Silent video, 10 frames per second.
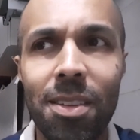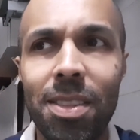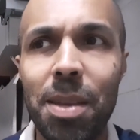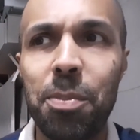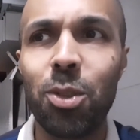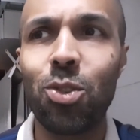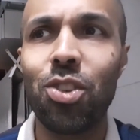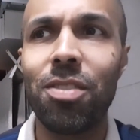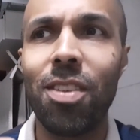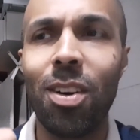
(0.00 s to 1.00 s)
depois eu
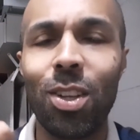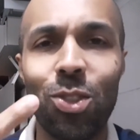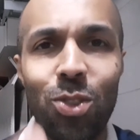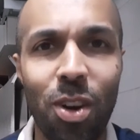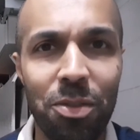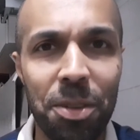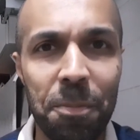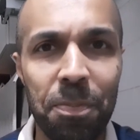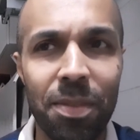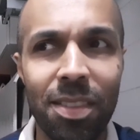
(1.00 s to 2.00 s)
tive aulas
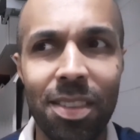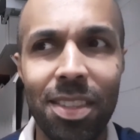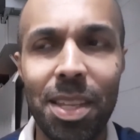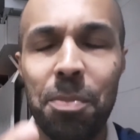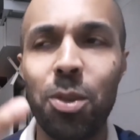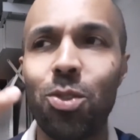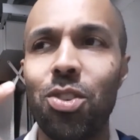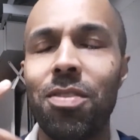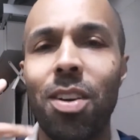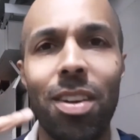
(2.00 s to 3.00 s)
9, depois eu
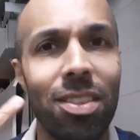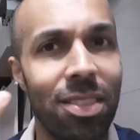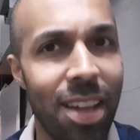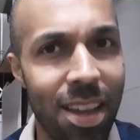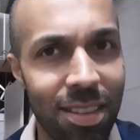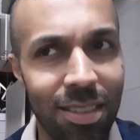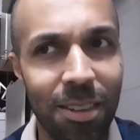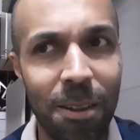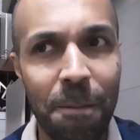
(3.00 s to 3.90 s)
tive aulas 10,